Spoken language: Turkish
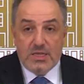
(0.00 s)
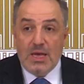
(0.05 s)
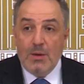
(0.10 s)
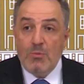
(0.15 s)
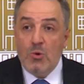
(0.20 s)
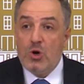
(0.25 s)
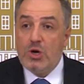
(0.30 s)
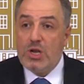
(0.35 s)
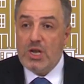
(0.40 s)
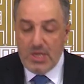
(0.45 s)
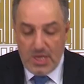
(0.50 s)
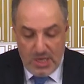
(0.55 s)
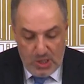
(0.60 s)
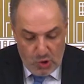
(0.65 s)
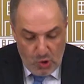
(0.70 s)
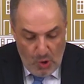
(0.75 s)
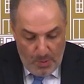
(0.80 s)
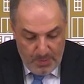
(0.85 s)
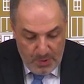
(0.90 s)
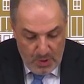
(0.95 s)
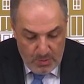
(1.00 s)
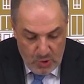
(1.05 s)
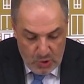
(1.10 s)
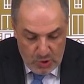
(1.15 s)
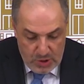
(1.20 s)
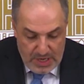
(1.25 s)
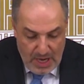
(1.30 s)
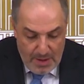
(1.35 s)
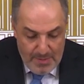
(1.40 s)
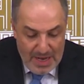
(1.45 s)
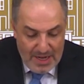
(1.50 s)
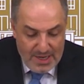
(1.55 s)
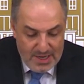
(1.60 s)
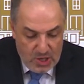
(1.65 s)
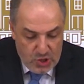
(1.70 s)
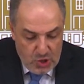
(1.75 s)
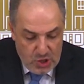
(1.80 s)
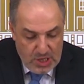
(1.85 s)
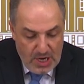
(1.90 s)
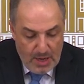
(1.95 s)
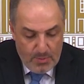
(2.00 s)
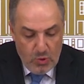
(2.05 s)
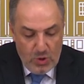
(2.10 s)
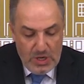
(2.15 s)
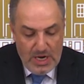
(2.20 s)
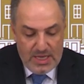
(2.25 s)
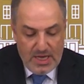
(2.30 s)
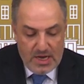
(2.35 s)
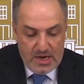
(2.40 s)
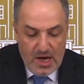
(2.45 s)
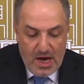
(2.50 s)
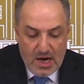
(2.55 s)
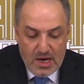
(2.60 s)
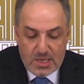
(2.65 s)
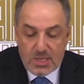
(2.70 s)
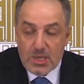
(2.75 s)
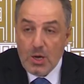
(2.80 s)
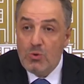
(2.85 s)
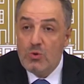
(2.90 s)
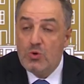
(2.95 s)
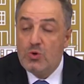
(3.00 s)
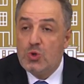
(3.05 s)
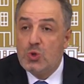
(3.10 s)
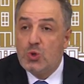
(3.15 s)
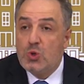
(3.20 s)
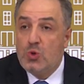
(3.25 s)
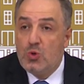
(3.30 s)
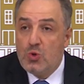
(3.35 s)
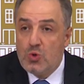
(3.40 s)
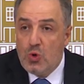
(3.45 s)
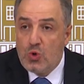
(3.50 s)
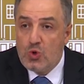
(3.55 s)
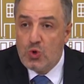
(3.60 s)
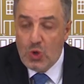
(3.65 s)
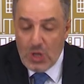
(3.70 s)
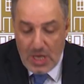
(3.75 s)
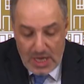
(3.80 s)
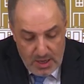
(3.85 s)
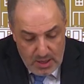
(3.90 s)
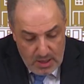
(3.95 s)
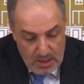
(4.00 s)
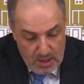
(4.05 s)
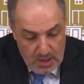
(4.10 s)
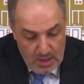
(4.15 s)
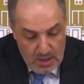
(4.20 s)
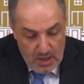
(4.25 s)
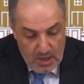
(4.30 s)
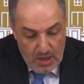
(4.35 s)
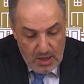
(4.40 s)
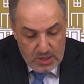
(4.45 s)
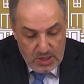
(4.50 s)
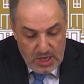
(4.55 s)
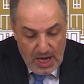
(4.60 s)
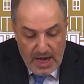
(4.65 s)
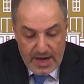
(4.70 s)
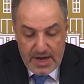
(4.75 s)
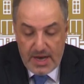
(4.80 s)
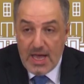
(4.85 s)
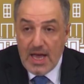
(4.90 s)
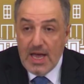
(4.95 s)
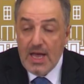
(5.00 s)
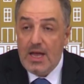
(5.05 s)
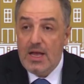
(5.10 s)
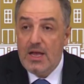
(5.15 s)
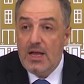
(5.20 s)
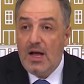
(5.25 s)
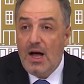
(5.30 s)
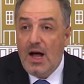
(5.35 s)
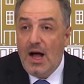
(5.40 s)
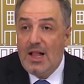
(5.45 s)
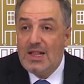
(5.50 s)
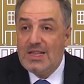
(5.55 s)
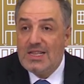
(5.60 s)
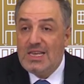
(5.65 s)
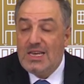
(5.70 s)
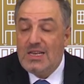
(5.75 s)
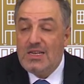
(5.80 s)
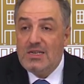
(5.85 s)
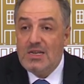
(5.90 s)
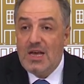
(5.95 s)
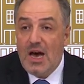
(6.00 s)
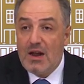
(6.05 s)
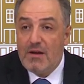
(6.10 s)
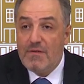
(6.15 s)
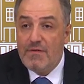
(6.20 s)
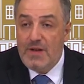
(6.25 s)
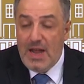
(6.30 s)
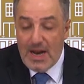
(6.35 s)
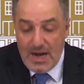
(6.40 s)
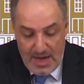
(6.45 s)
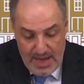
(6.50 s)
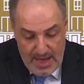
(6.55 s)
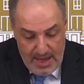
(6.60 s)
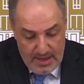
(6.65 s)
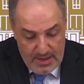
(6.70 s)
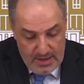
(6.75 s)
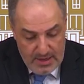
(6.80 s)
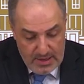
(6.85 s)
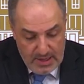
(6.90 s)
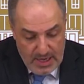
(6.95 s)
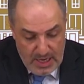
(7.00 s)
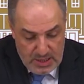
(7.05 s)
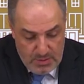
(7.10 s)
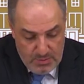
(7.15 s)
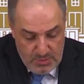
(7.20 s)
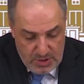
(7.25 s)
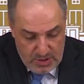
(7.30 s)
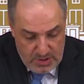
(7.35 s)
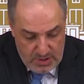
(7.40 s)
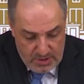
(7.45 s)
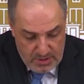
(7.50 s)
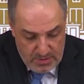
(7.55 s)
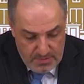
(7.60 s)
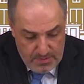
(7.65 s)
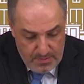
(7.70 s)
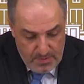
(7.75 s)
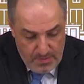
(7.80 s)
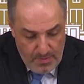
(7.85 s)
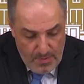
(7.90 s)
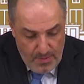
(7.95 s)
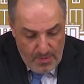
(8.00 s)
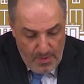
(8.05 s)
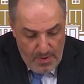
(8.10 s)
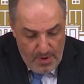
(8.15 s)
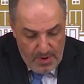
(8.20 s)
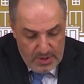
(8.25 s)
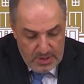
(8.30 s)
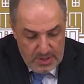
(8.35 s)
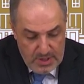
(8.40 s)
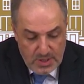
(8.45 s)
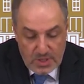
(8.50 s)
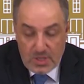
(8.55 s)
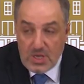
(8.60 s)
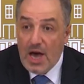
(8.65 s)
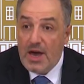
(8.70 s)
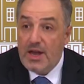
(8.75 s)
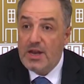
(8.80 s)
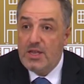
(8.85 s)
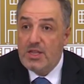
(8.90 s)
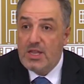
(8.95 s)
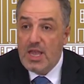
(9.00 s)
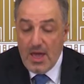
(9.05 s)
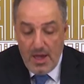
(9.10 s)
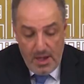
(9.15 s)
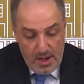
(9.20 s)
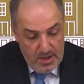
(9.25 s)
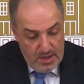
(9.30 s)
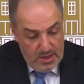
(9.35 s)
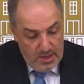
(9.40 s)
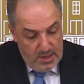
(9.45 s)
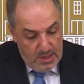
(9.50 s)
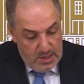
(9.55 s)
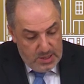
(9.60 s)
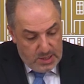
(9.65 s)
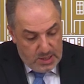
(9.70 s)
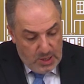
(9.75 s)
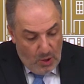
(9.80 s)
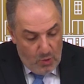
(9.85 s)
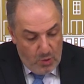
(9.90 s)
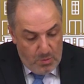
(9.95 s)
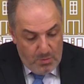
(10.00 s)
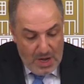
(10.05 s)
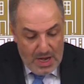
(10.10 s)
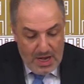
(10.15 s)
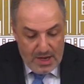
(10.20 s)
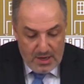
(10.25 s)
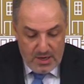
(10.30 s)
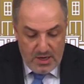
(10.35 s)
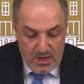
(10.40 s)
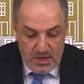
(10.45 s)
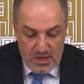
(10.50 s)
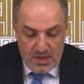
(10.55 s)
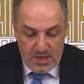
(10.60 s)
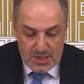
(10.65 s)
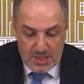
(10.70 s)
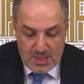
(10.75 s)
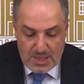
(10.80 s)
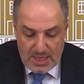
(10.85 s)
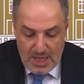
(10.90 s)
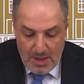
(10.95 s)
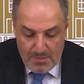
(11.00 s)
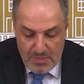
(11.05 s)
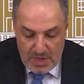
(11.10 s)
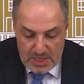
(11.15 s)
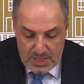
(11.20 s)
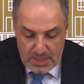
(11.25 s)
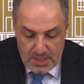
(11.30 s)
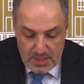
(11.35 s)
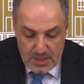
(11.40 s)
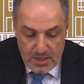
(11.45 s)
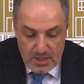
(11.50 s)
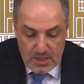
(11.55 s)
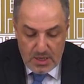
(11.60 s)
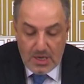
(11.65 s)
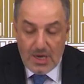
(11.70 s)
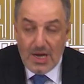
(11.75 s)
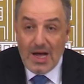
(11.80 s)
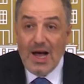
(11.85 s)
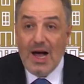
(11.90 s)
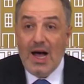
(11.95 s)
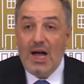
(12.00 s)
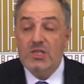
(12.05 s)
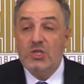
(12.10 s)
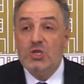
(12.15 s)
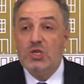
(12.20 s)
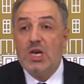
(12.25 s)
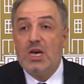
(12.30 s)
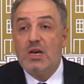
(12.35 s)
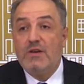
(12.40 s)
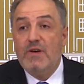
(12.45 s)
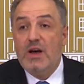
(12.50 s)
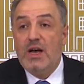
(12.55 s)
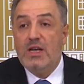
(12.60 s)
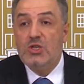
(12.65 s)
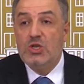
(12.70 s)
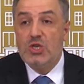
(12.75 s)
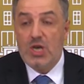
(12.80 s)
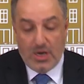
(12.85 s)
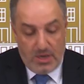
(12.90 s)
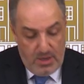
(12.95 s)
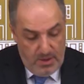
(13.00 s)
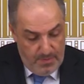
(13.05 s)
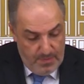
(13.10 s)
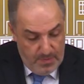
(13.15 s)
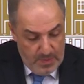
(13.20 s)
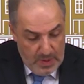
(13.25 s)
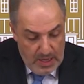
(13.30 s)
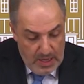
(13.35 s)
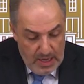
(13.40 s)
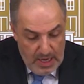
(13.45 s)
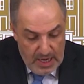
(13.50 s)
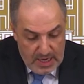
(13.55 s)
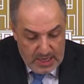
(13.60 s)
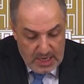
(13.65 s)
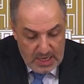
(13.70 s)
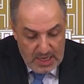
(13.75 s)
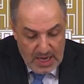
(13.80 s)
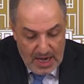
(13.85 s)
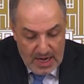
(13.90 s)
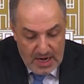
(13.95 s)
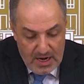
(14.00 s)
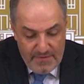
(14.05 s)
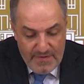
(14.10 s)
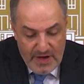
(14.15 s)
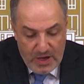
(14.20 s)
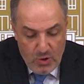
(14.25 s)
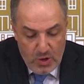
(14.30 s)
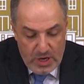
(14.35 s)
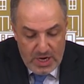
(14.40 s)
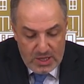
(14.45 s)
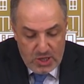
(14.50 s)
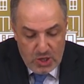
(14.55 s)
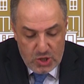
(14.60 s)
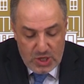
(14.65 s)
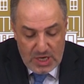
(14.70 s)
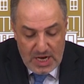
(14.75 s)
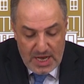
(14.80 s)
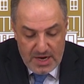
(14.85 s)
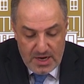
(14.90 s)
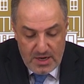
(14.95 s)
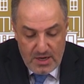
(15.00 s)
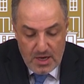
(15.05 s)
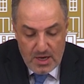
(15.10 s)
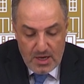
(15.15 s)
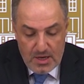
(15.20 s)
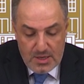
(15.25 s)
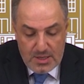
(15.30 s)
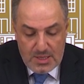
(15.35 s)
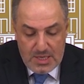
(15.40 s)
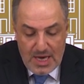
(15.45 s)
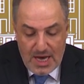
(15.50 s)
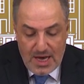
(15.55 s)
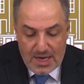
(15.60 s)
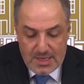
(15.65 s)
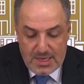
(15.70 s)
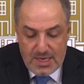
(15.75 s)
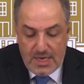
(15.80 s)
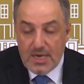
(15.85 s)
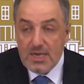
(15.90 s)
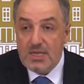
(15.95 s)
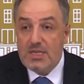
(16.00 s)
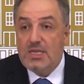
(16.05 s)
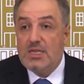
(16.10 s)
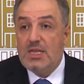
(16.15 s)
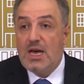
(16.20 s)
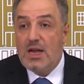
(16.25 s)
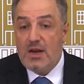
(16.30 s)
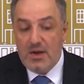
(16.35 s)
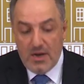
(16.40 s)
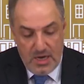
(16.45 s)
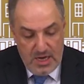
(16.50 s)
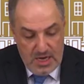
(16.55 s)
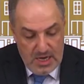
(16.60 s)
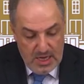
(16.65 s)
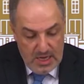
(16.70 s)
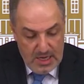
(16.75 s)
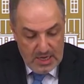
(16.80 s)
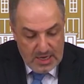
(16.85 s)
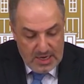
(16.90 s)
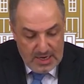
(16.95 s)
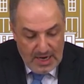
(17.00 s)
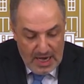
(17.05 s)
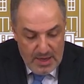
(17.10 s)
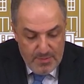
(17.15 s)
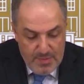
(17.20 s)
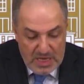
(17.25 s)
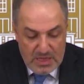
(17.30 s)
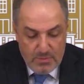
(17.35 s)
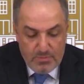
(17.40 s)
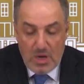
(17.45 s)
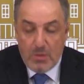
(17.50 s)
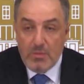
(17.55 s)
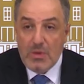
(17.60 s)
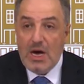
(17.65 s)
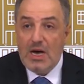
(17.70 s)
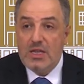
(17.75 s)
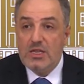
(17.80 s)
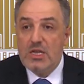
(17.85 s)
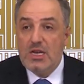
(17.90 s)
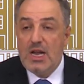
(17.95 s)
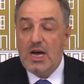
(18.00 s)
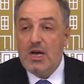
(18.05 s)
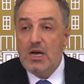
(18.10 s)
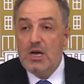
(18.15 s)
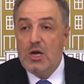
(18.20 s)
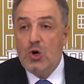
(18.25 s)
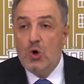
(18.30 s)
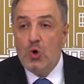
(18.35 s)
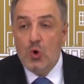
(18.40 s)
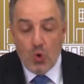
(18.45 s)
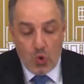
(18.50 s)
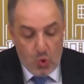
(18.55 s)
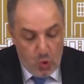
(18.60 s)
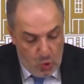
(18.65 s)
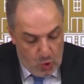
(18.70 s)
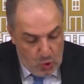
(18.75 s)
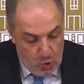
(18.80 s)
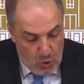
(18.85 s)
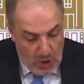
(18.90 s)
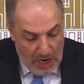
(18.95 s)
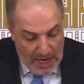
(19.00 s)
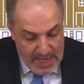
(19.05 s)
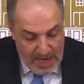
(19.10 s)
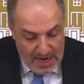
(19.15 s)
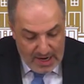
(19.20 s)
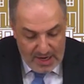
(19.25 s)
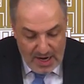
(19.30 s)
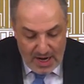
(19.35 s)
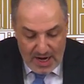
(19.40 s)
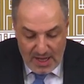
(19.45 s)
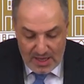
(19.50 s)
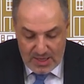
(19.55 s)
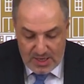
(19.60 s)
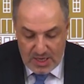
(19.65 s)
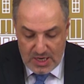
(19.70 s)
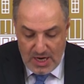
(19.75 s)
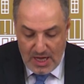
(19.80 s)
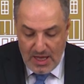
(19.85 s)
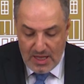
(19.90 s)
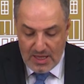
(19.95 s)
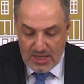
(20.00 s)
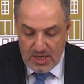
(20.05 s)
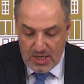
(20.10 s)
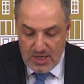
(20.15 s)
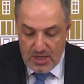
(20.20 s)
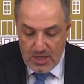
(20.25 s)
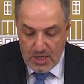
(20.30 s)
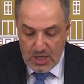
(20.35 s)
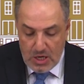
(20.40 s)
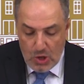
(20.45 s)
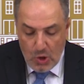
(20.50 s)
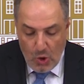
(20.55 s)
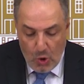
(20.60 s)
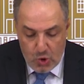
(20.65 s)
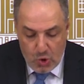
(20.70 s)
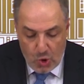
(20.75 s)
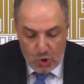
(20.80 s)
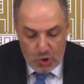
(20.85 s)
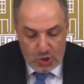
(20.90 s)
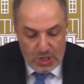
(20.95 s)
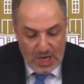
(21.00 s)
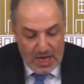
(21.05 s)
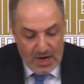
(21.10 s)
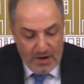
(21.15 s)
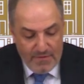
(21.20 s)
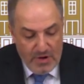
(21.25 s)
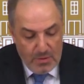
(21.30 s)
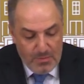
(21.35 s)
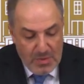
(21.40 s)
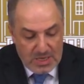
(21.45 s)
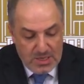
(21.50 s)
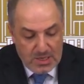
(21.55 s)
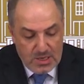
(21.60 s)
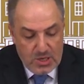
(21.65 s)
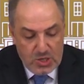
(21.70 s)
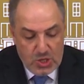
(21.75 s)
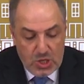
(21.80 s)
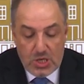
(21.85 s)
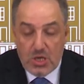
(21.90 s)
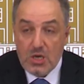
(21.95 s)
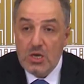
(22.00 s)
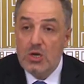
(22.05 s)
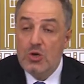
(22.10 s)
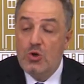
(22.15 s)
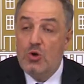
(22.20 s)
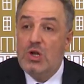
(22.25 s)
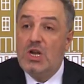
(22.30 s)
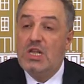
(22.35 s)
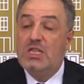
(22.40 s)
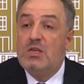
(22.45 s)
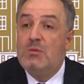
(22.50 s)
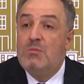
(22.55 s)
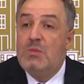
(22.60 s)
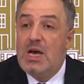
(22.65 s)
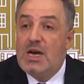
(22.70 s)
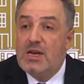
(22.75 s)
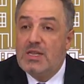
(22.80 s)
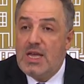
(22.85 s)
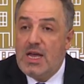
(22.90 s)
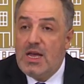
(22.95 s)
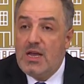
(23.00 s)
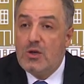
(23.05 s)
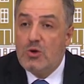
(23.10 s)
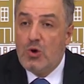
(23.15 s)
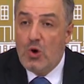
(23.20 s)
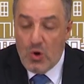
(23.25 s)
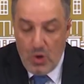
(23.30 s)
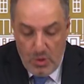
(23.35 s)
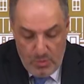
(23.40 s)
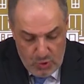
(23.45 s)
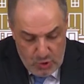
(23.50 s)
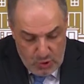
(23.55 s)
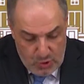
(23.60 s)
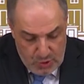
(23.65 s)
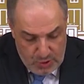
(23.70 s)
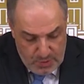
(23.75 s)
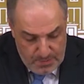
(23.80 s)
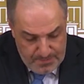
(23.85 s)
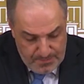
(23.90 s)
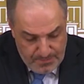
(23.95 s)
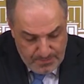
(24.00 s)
demokratik toplumun temel taşı kabul eden hak savunucusu hukukçular tarihe altın harflerle geçmiştir. Tarihte savunma hakkının kısıtlanması ancak ve ancak iktidarın ve yöneticilerin siyasi iktidarını kaybetmeme adına hukuku ayaklar altına aldığı otoriter ve baskıcı yönetimlerde görülmüştür.